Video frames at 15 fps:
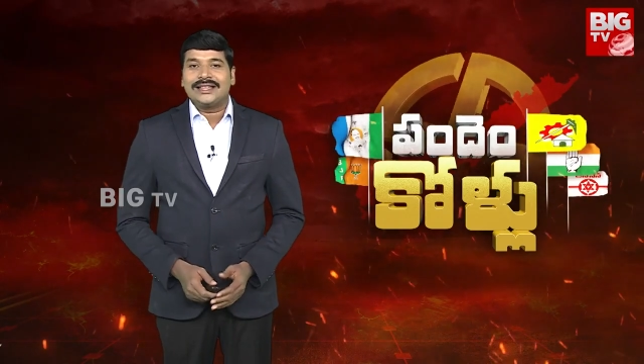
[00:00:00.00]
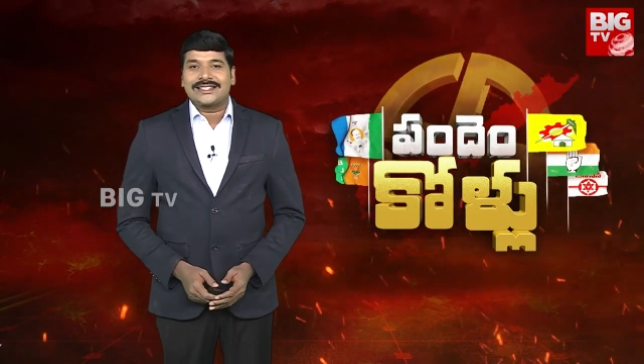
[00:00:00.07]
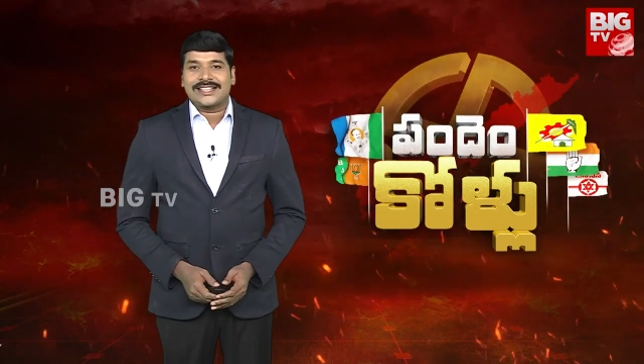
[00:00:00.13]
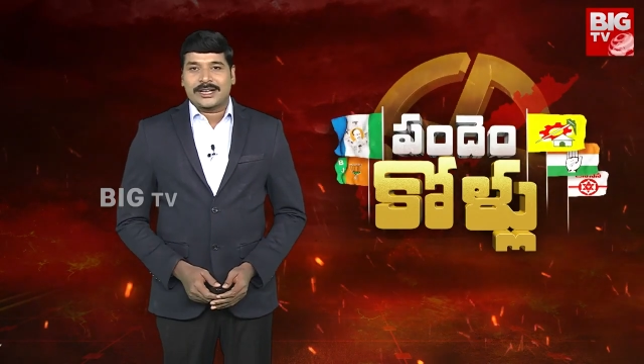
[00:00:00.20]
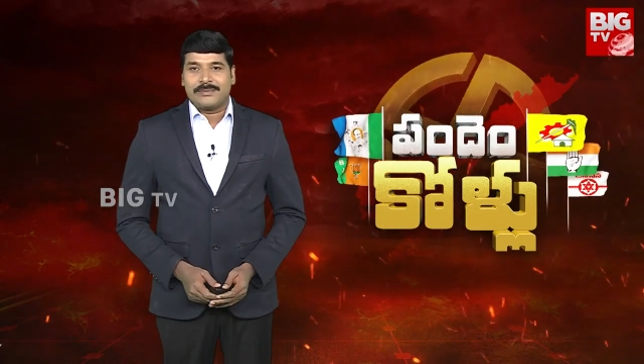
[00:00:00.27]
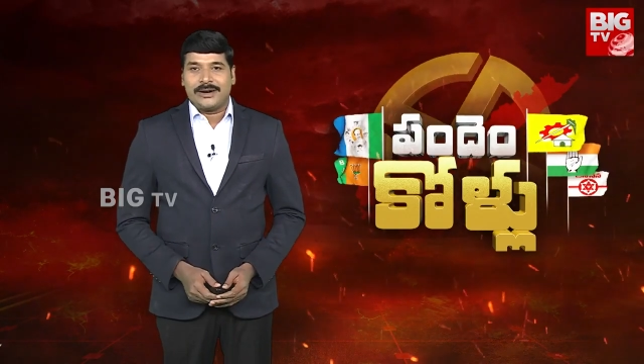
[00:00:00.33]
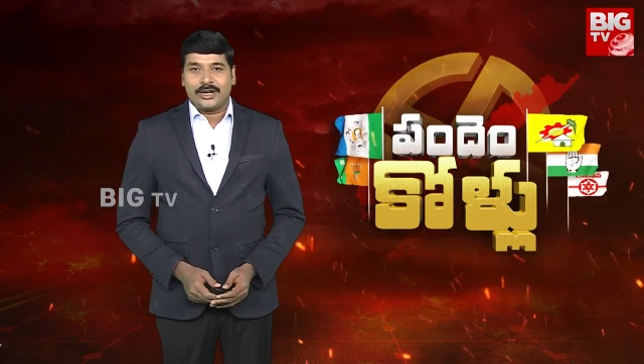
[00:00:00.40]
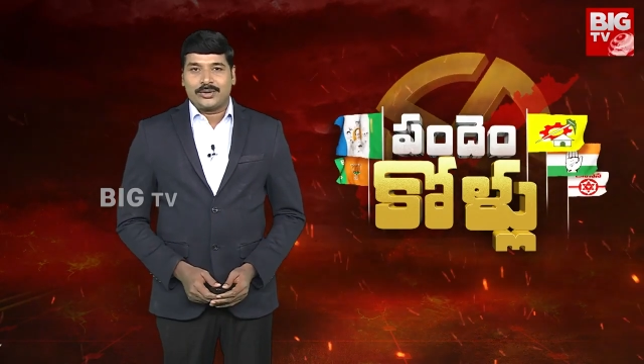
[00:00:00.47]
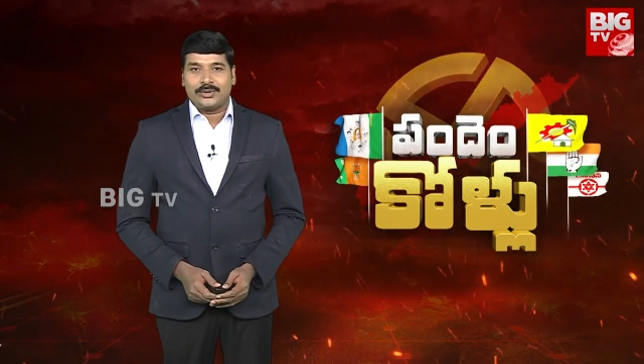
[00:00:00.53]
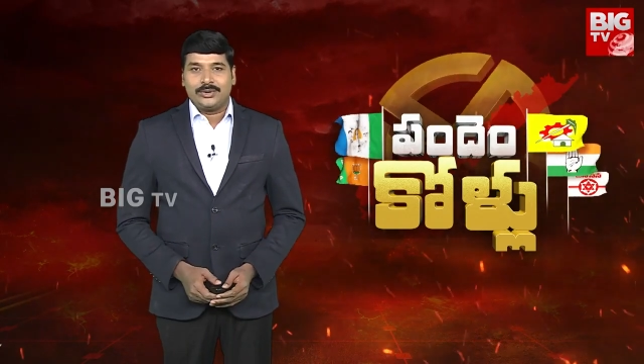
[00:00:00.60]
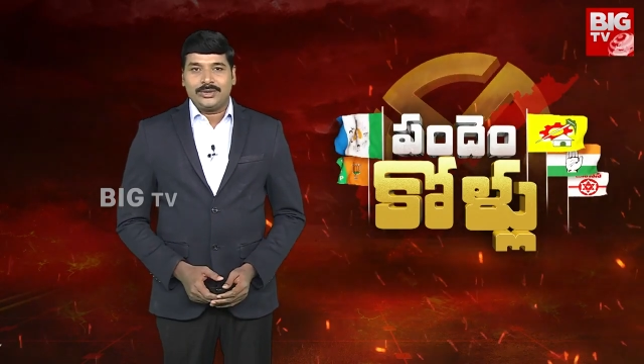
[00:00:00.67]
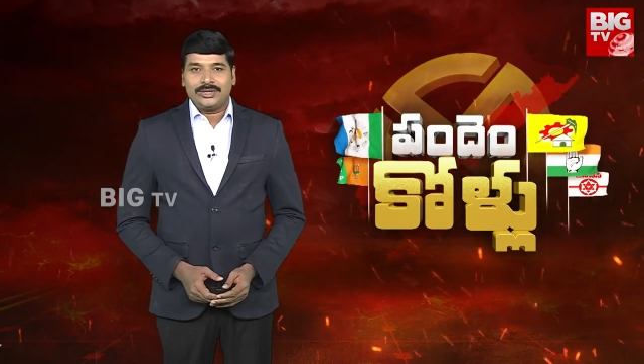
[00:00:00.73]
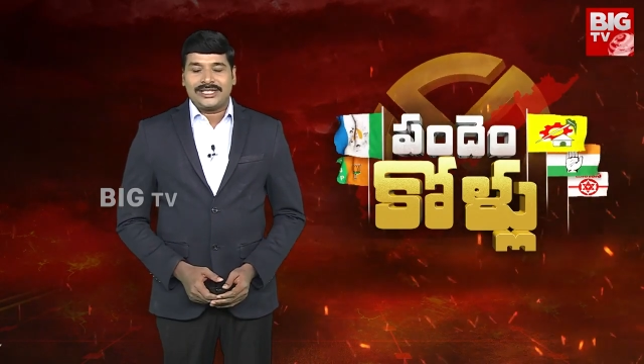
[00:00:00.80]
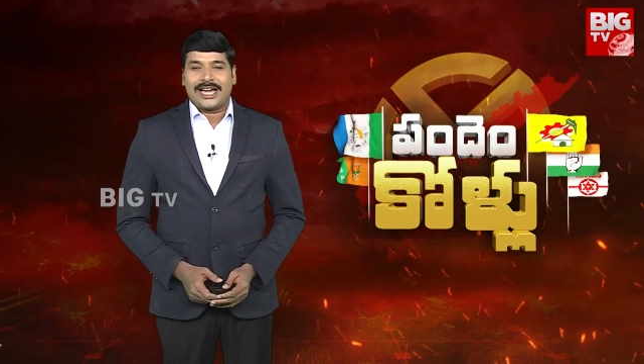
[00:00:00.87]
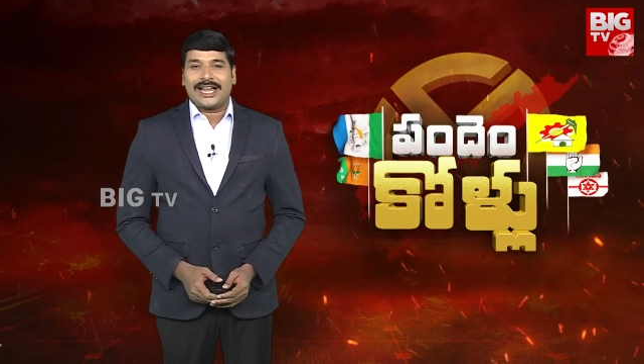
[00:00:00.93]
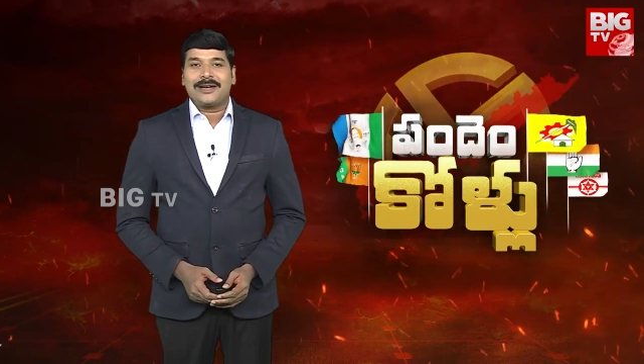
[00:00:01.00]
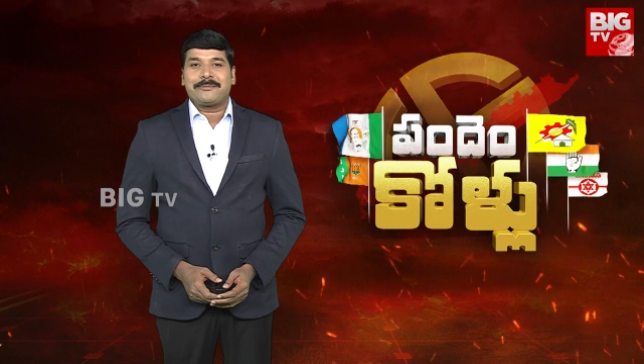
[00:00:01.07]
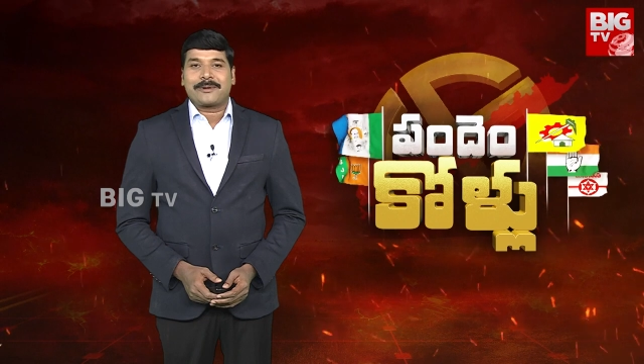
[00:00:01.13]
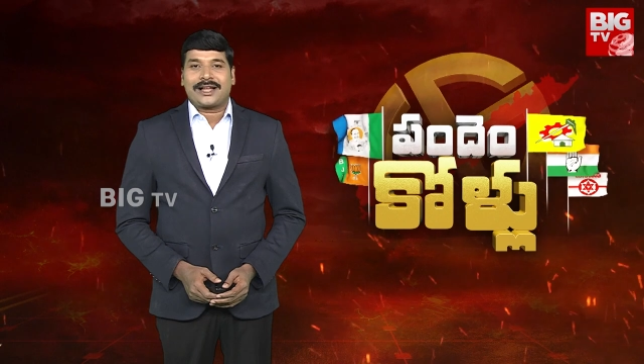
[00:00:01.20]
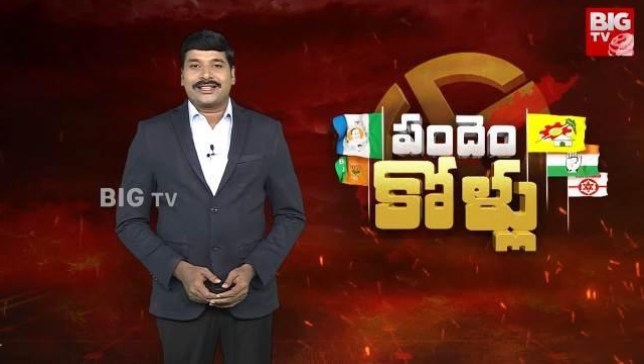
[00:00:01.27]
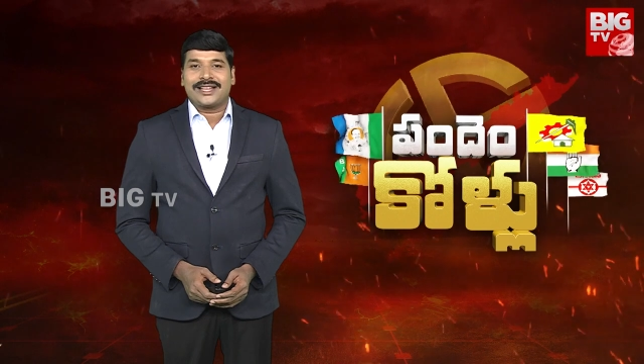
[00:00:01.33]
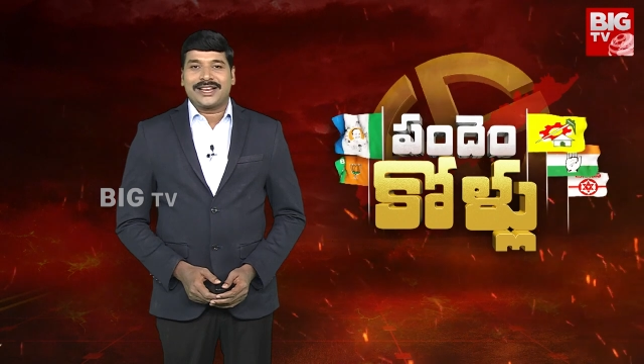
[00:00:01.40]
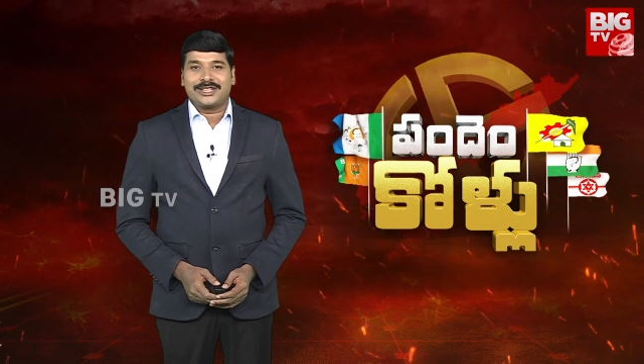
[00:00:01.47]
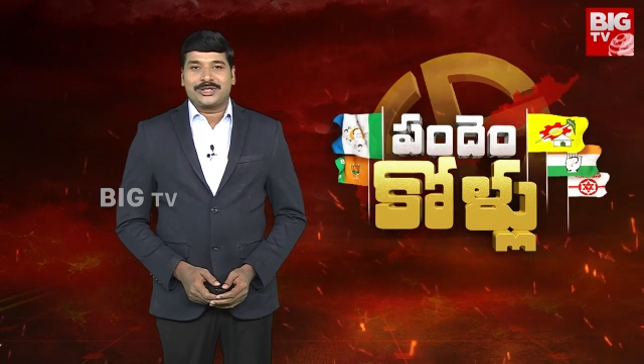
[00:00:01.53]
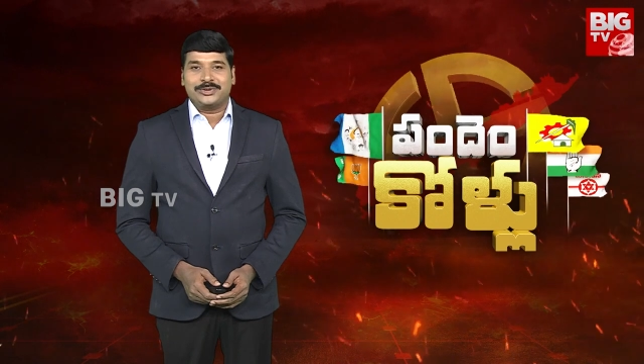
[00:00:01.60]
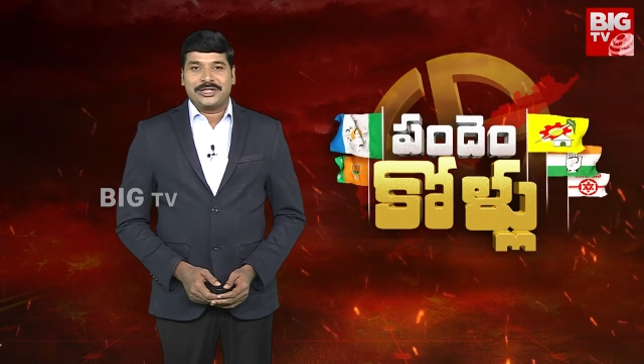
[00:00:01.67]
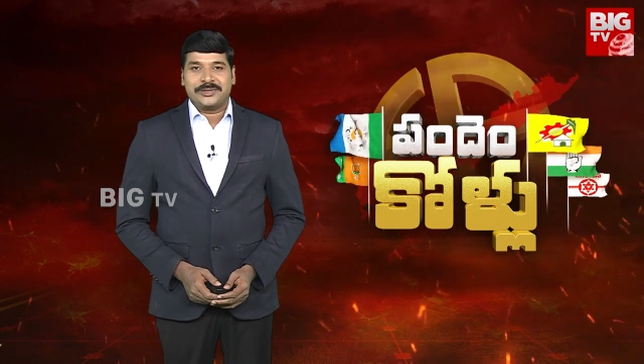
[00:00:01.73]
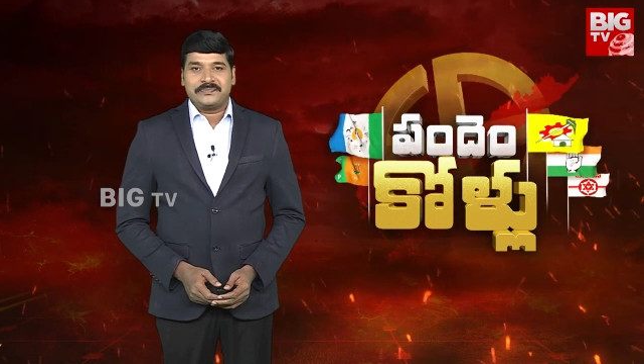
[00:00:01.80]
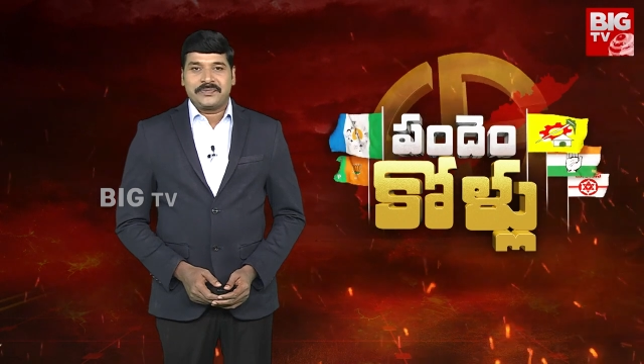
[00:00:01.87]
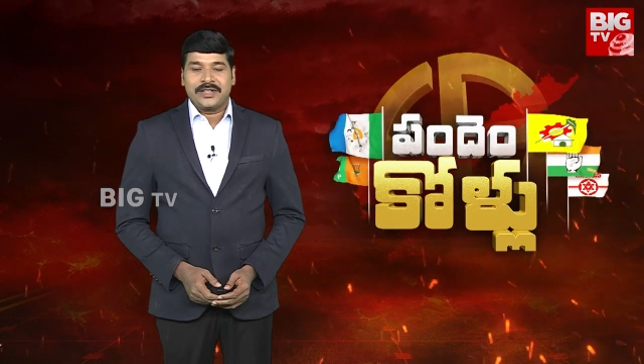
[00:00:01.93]
సెగ్మెంట్కు చాలా ప్రాధాన్యత
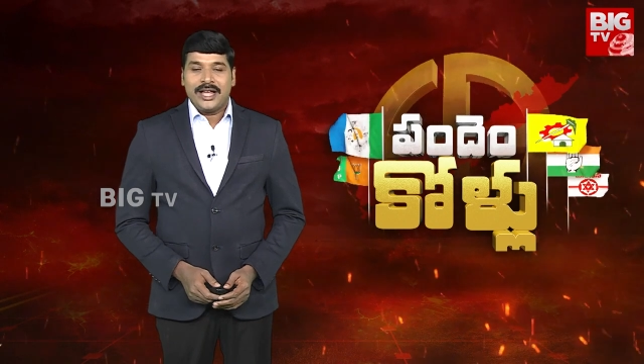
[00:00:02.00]
ఉంది